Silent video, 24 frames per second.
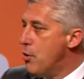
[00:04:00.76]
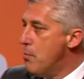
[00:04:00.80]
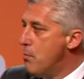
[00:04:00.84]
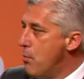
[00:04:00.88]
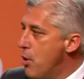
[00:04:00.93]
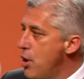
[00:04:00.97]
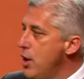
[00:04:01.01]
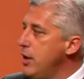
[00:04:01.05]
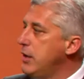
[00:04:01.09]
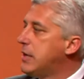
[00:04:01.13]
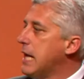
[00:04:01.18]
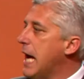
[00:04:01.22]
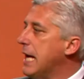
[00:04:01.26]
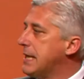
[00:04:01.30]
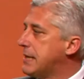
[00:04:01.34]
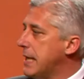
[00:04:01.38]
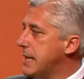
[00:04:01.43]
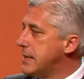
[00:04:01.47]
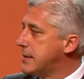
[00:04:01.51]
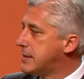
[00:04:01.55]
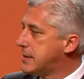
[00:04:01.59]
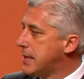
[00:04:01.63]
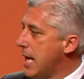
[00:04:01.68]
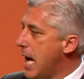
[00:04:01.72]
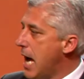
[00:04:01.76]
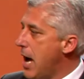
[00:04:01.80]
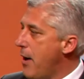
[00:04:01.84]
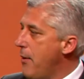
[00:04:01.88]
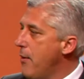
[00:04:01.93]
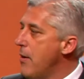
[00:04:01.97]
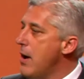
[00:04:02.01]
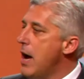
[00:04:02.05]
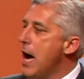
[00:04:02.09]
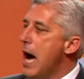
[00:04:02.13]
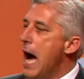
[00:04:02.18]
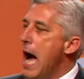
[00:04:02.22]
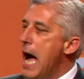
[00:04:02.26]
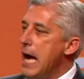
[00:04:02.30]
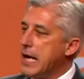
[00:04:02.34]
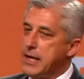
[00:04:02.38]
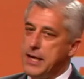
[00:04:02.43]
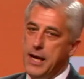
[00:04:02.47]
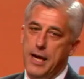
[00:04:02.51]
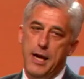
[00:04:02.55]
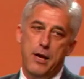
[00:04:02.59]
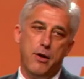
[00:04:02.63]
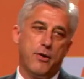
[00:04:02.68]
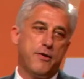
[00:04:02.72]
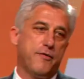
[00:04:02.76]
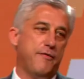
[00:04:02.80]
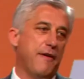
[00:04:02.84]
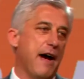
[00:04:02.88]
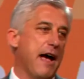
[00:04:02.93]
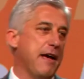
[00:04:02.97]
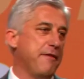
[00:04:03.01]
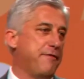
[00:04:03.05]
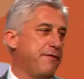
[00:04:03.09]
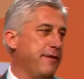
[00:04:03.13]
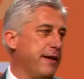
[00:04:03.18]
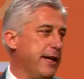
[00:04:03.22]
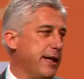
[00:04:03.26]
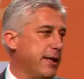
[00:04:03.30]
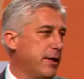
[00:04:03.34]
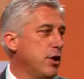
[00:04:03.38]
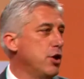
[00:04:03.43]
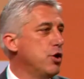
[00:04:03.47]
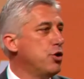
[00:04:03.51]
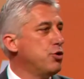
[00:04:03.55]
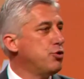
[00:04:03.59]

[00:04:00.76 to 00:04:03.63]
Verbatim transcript: muita atenção àquilo que vai vir